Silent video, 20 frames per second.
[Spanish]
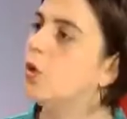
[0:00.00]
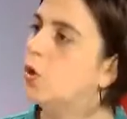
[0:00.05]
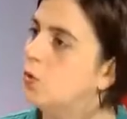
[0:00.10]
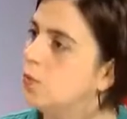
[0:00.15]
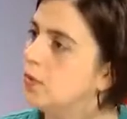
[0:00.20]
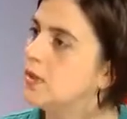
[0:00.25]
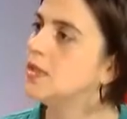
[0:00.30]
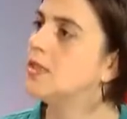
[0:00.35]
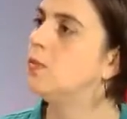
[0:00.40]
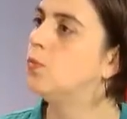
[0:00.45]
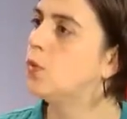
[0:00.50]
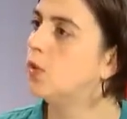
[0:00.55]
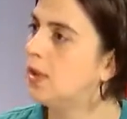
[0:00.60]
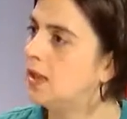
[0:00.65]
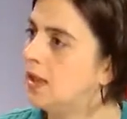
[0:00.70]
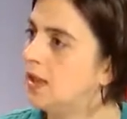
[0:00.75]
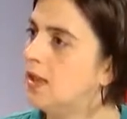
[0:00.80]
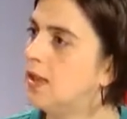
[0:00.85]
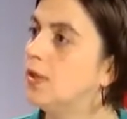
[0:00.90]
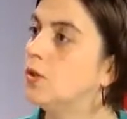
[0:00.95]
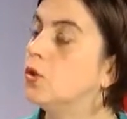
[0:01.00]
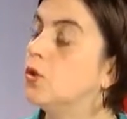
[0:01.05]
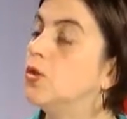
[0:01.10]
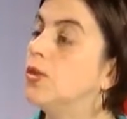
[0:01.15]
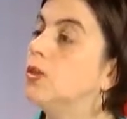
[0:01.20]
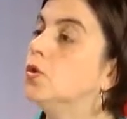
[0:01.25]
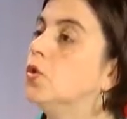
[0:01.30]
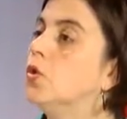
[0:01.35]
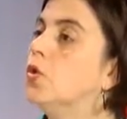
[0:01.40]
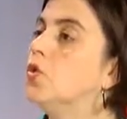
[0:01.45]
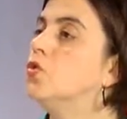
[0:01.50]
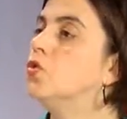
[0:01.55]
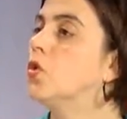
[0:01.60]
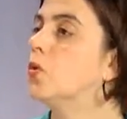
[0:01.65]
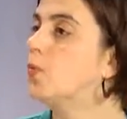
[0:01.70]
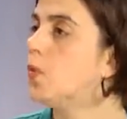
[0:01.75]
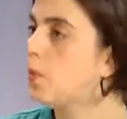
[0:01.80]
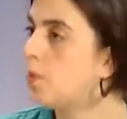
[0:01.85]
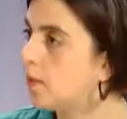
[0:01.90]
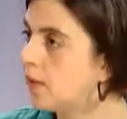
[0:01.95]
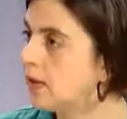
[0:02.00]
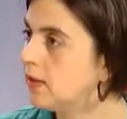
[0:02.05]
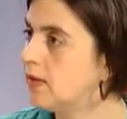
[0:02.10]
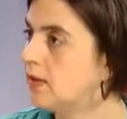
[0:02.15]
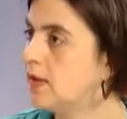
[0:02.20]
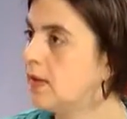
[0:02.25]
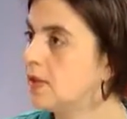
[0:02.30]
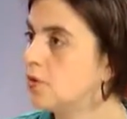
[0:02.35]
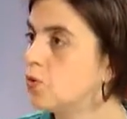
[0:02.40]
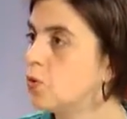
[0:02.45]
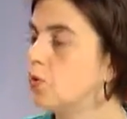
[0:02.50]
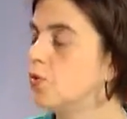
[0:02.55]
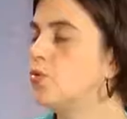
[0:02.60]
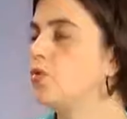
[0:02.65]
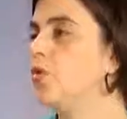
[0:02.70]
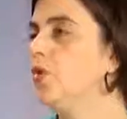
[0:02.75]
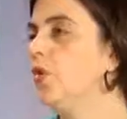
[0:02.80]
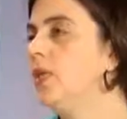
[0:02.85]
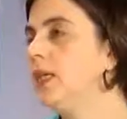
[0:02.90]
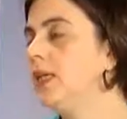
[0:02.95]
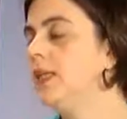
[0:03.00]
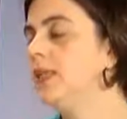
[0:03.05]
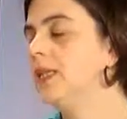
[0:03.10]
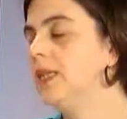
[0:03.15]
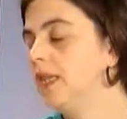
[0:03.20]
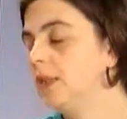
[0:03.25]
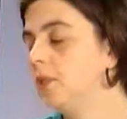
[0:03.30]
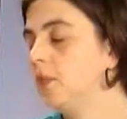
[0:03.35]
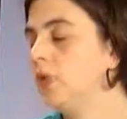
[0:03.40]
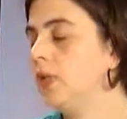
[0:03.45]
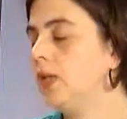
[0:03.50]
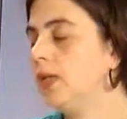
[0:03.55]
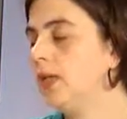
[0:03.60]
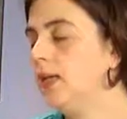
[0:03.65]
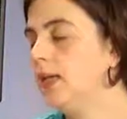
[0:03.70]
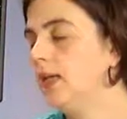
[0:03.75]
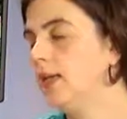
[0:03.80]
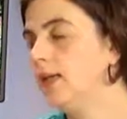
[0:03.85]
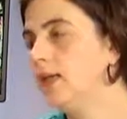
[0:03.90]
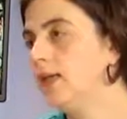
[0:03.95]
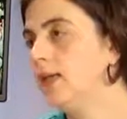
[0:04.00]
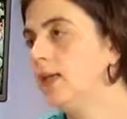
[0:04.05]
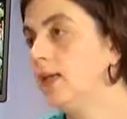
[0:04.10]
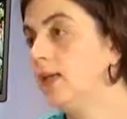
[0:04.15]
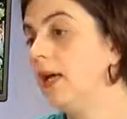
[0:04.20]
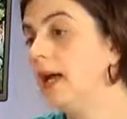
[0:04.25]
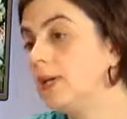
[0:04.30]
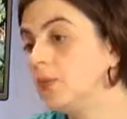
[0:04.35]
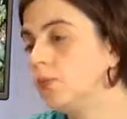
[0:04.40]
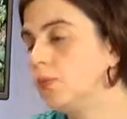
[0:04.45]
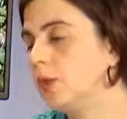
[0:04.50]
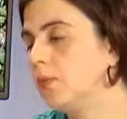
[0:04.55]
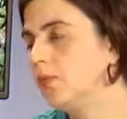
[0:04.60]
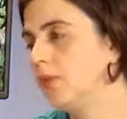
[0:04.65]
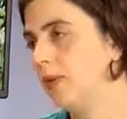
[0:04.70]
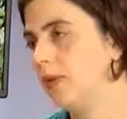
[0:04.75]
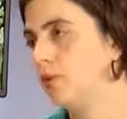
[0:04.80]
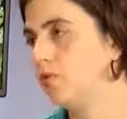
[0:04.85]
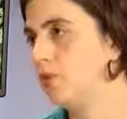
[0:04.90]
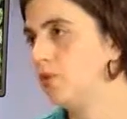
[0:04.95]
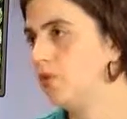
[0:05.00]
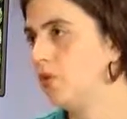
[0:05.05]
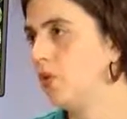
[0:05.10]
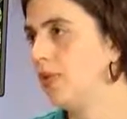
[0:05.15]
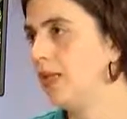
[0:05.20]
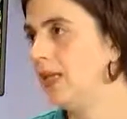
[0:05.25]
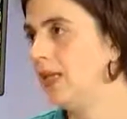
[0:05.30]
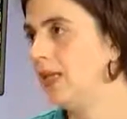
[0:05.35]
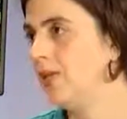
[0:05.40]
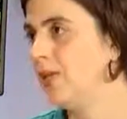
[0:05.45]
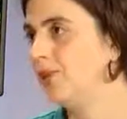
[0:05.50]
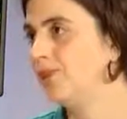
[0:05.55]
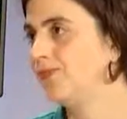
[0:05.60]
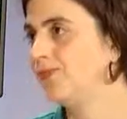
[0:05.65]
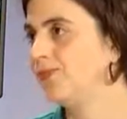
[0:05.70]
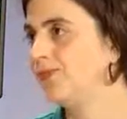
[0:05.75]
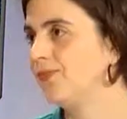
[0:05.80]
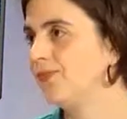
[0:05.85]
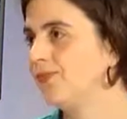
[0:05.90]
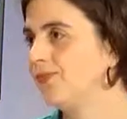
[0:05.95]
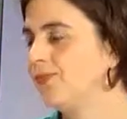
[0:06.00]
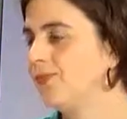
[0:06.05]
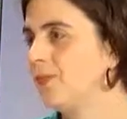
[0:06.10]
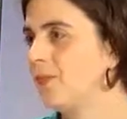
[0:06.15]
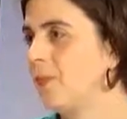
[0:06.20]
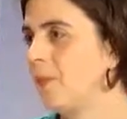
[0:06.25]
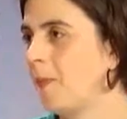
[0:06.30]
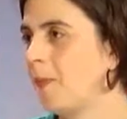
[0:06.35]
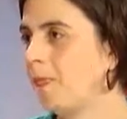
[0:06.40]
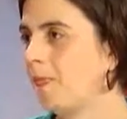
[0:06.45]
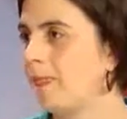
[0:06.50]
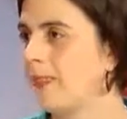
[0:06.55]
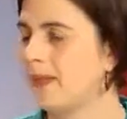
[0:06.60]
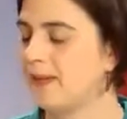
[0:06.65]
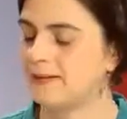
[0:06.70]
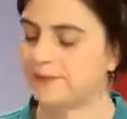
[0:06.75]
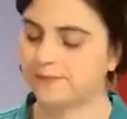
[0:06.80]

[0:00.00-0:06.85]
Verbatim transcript: hombres y mujeres en donde todos somos parte de la solución y que tenemos que eh, actuar en función de ello. Ok, vamos